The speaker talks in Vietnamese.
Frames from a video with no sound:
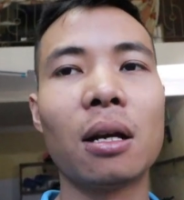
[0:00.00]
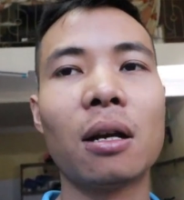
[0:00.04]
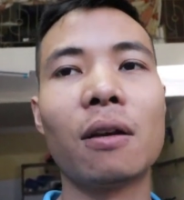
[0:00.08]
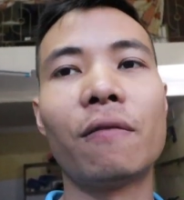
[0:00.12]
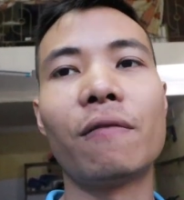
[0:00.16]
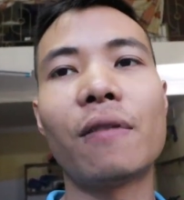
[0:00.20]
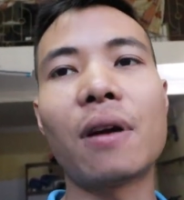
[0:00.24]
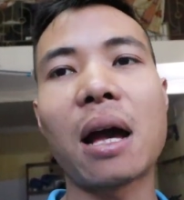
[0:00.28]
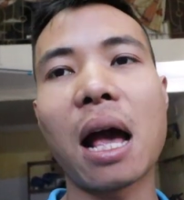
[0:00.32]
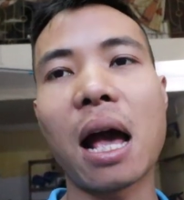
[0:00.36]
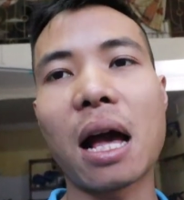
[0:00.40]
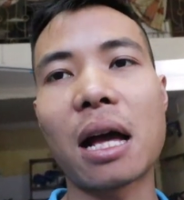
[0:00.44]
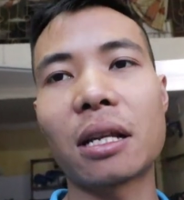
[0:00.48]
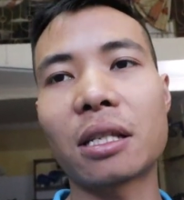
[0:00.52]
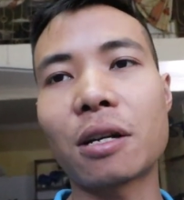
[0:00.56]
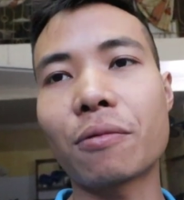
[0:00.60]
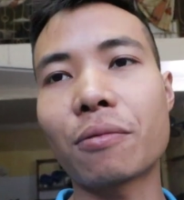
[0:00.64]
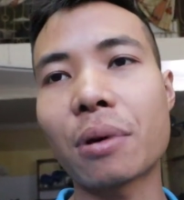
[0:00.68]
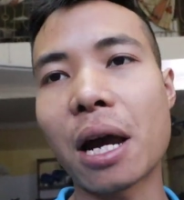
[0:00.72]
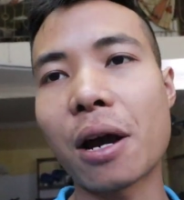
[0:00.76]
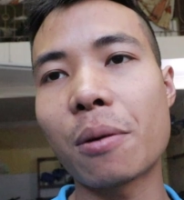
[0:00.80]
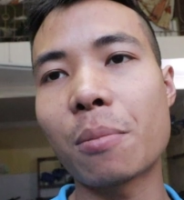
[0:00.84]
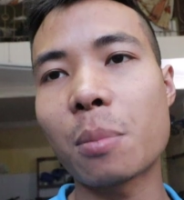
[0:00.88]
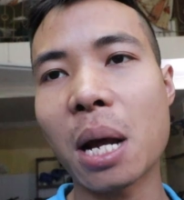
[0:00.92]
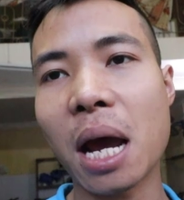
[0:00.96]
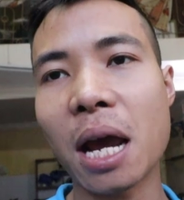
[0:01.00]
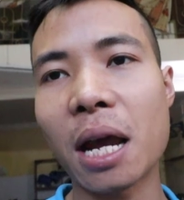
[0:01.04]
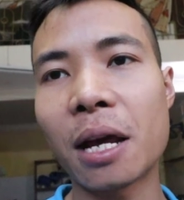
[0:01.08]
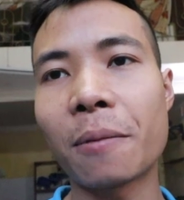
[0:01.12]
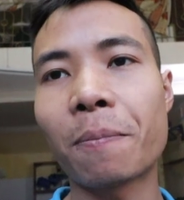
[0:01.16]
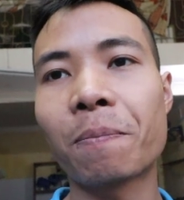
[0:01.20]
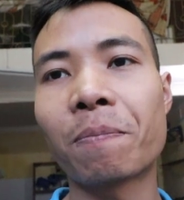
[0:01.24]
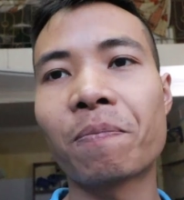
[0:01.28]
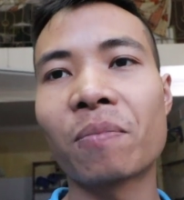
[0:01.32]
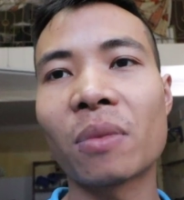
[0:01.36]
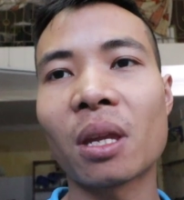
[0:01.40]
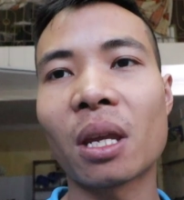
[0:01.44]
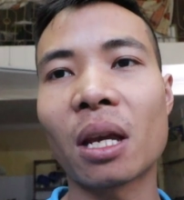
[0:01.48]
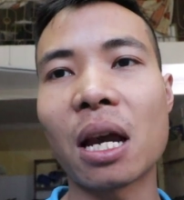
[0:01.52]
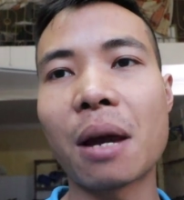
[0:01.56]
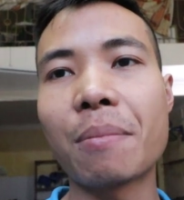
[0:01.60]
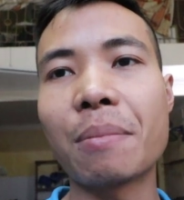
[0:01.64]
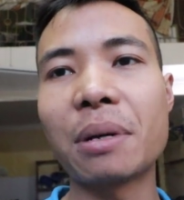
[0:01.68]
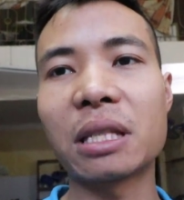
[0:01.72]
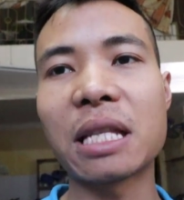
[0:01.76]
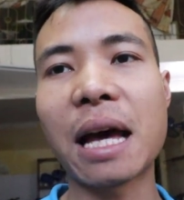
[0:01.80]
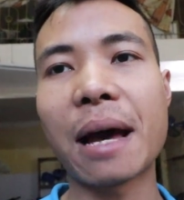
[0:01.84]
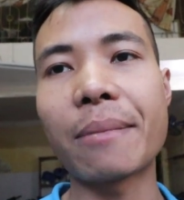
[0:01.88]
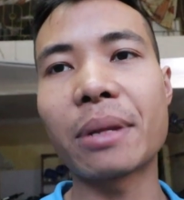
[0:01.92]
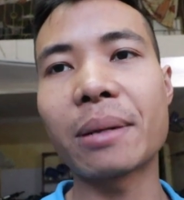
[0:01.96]
Và trong ngày hôm nay ngày
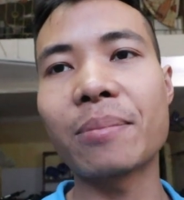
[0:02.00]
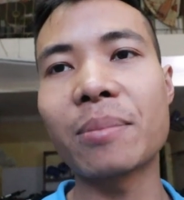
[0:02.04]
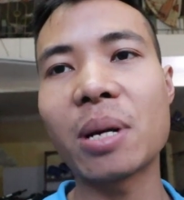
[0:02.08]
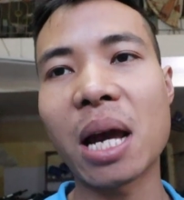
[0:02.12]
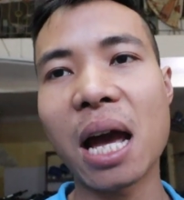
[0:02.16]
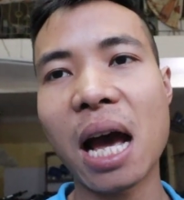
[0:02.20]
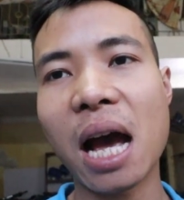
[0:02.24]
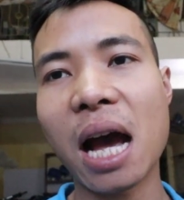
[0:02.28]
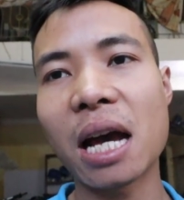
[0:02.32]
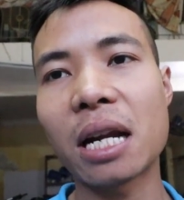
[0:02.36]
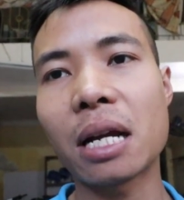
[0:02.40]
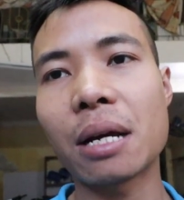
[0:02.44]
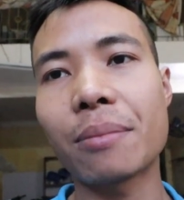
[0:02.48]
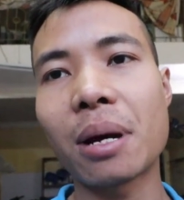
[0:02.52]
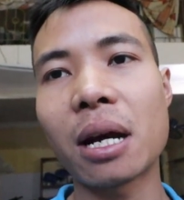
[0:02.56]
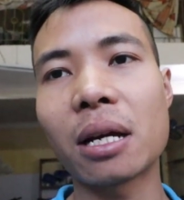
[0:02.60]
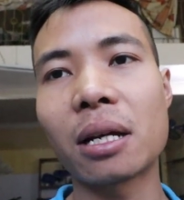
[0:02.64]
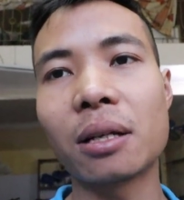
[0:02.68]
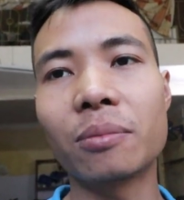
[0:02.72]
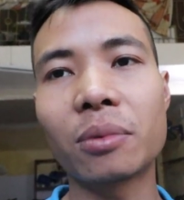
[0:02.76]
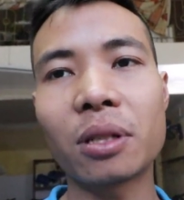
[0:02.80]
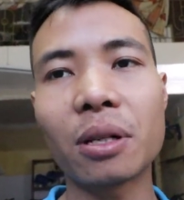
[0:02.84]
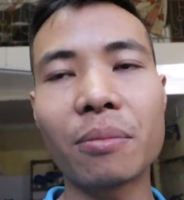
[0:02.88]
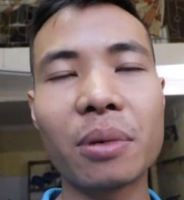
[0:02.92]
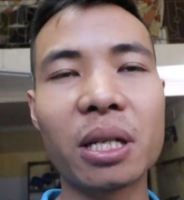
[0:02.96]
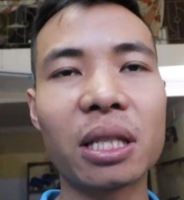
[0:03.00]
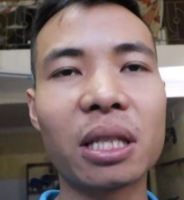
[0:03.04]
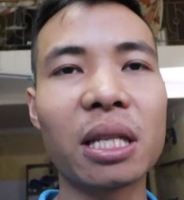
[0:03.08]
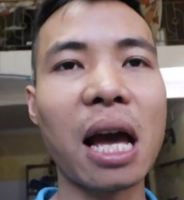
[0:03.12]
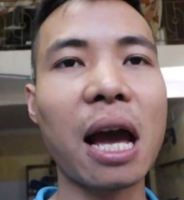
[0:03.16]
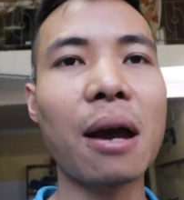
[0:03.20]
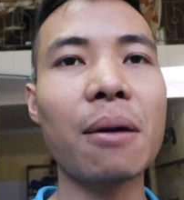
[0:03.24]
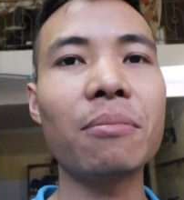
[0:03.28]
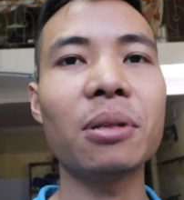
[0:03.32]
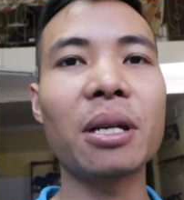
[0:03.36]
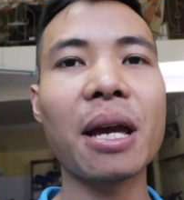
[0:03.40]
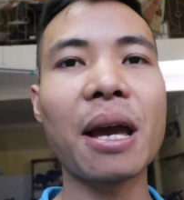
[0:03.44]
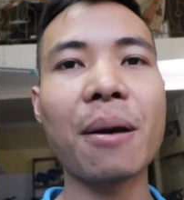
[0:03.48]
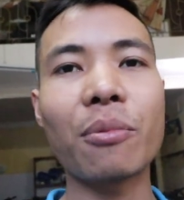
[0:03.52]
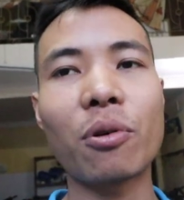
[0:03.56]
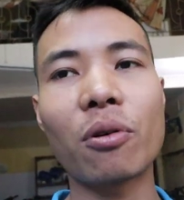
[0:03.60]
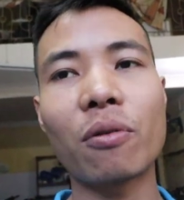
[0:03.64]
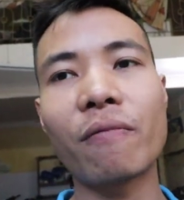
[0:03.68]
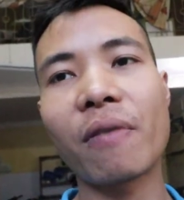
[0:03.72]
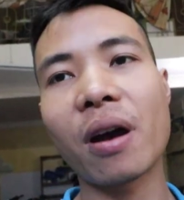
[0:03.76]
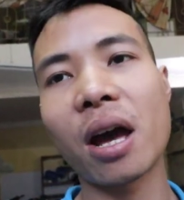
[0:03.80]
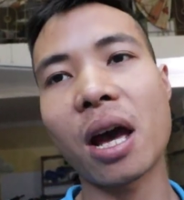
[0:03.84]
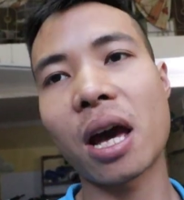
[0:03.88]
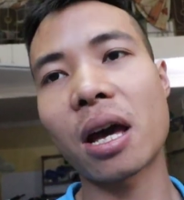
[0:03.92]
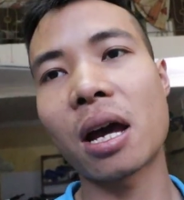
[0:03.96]
18 tháng 12 năm 2018 thì em
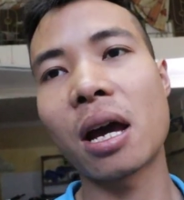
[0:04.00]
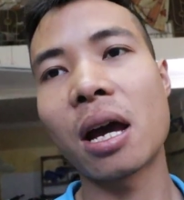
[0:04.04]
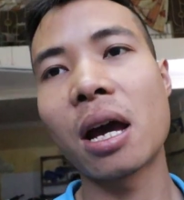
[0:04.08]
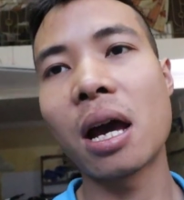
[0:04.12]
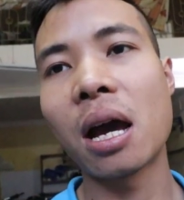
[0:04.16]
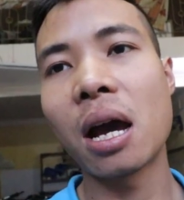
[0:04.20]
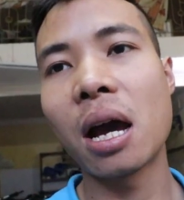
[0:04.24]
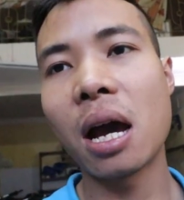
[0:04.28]
có về